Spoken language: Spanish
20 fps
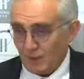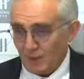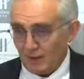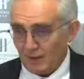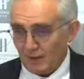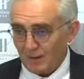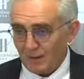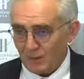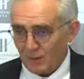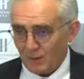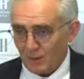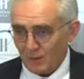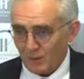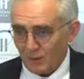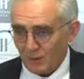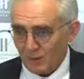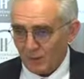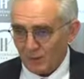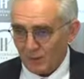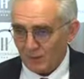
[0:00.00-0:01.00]
el alcalde de Vega,
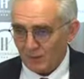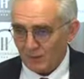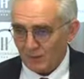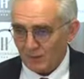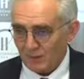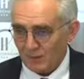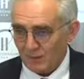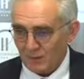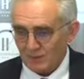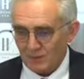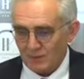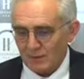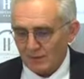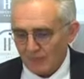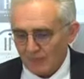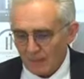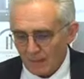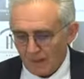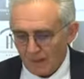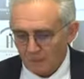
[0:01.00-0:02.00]
lógicamente, entonces
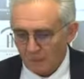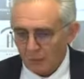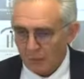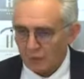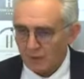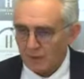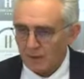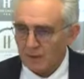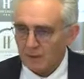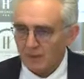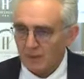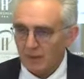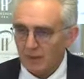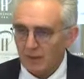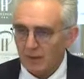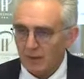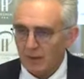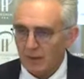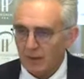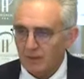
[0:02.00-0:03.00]
me gustaría que
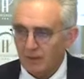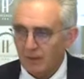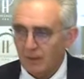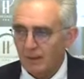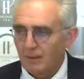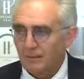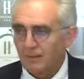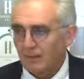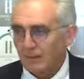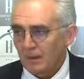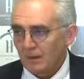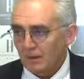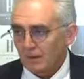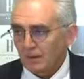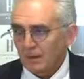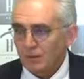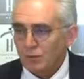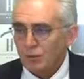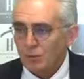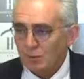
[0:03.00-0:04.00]
estuviera en aquella zona.
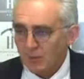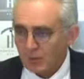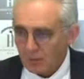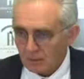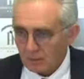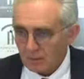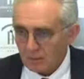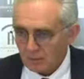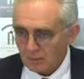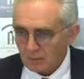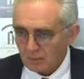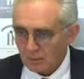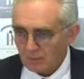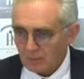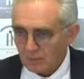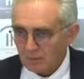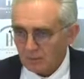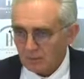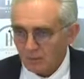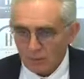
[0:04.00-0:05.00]
Es complicado,
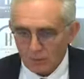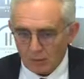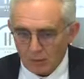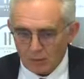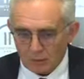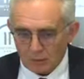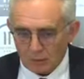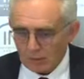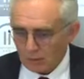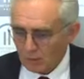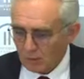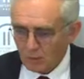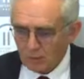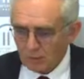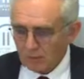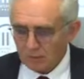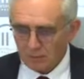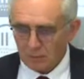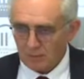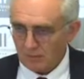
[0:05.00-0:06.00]
pero bueno, desde luego ahí
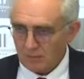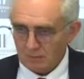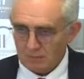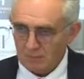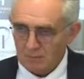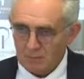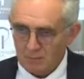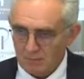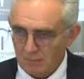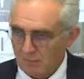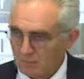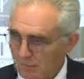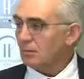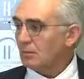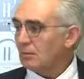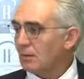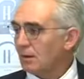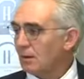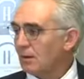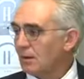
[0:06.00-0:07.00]
está.
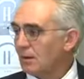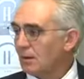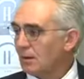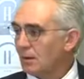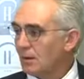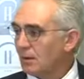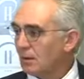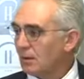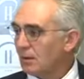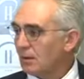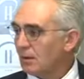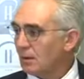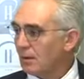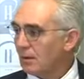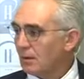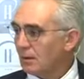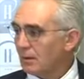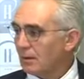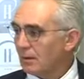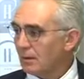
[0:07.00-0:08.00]
En León
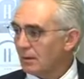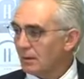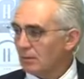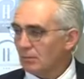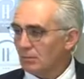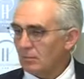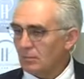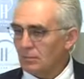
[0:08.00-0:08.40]
eh,